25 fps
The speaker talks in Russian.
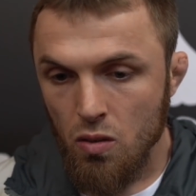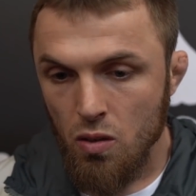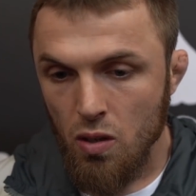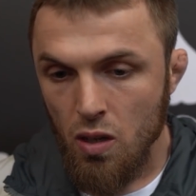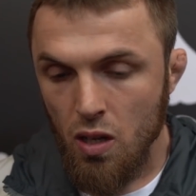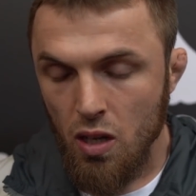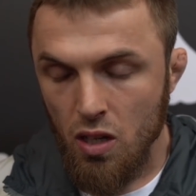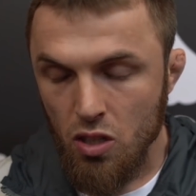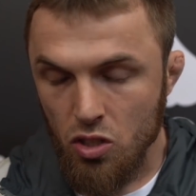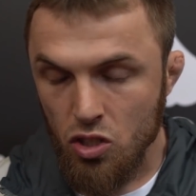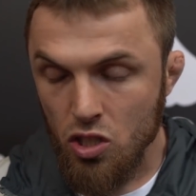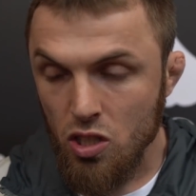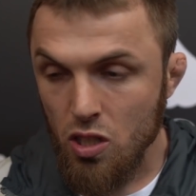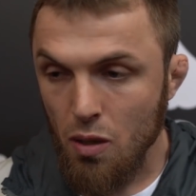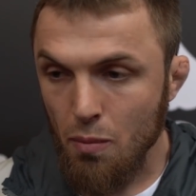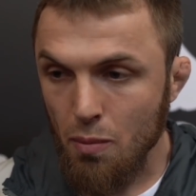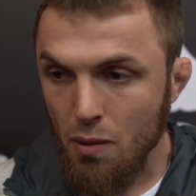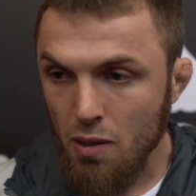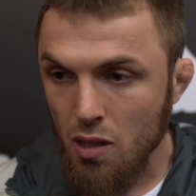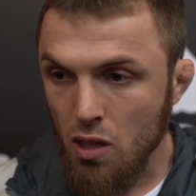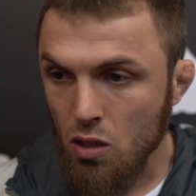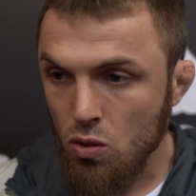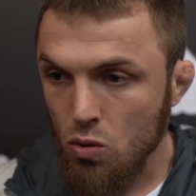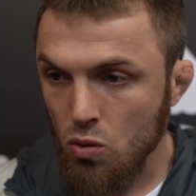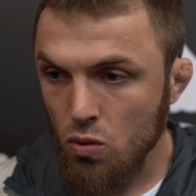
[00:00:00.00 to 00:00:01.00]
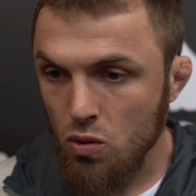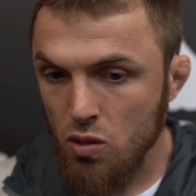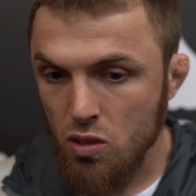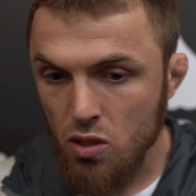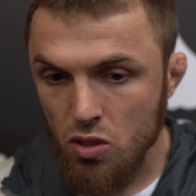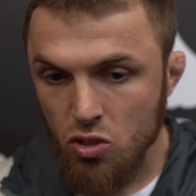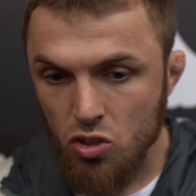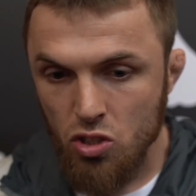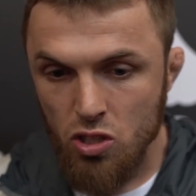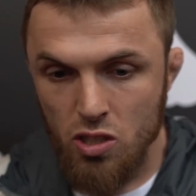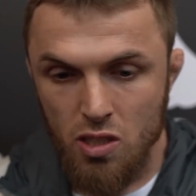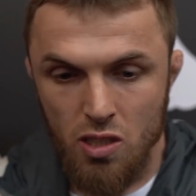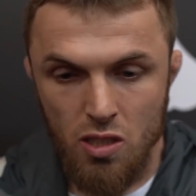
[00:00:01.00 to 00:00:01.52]
хорошенько подготовиться.
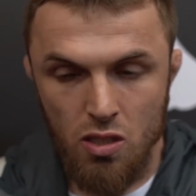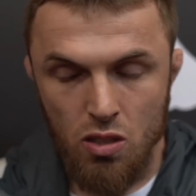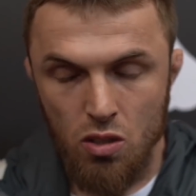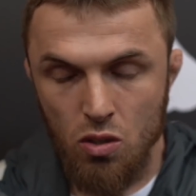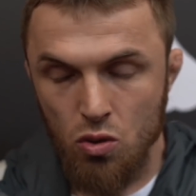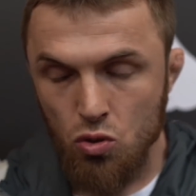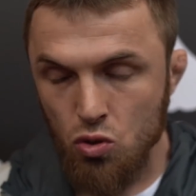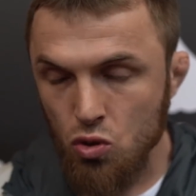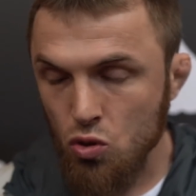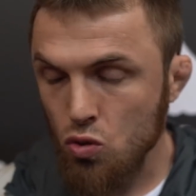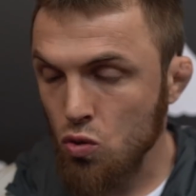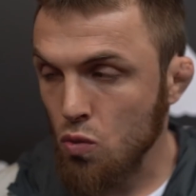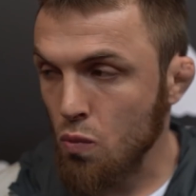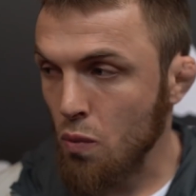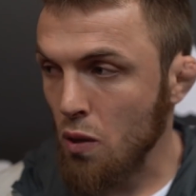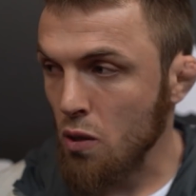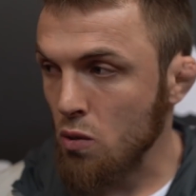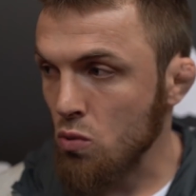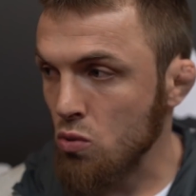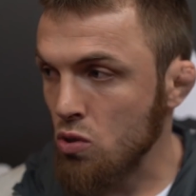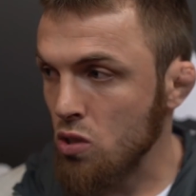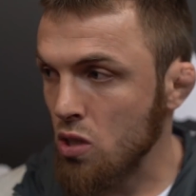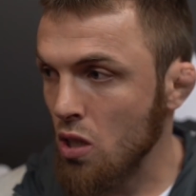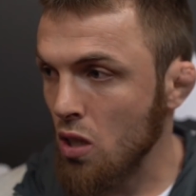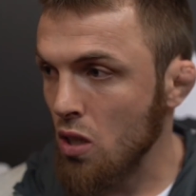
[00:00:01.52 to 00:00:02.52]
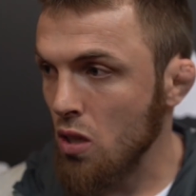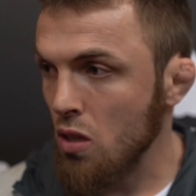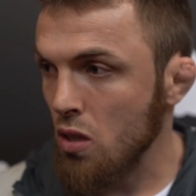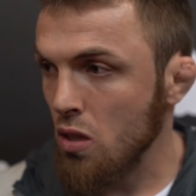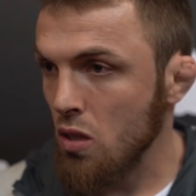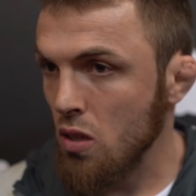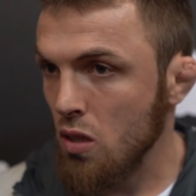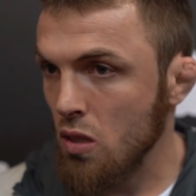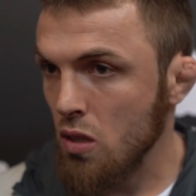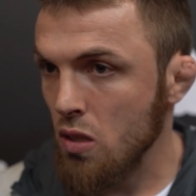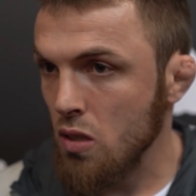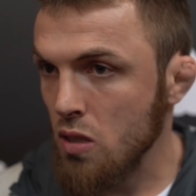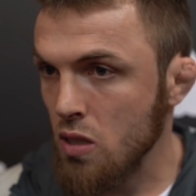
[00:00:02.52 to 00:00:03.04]
Честно говоря, чуть
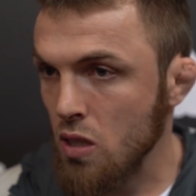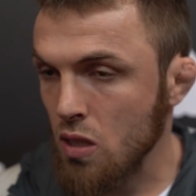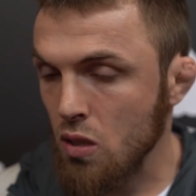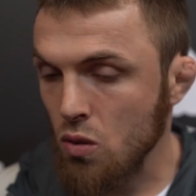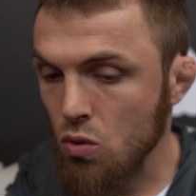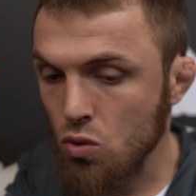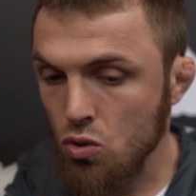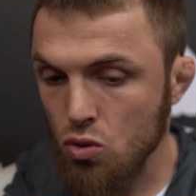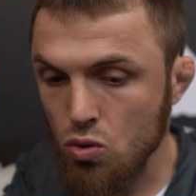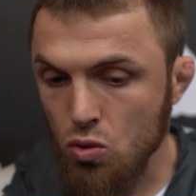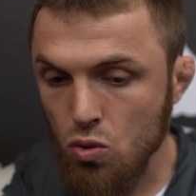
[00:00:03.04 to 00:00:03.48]
подустал из-за того,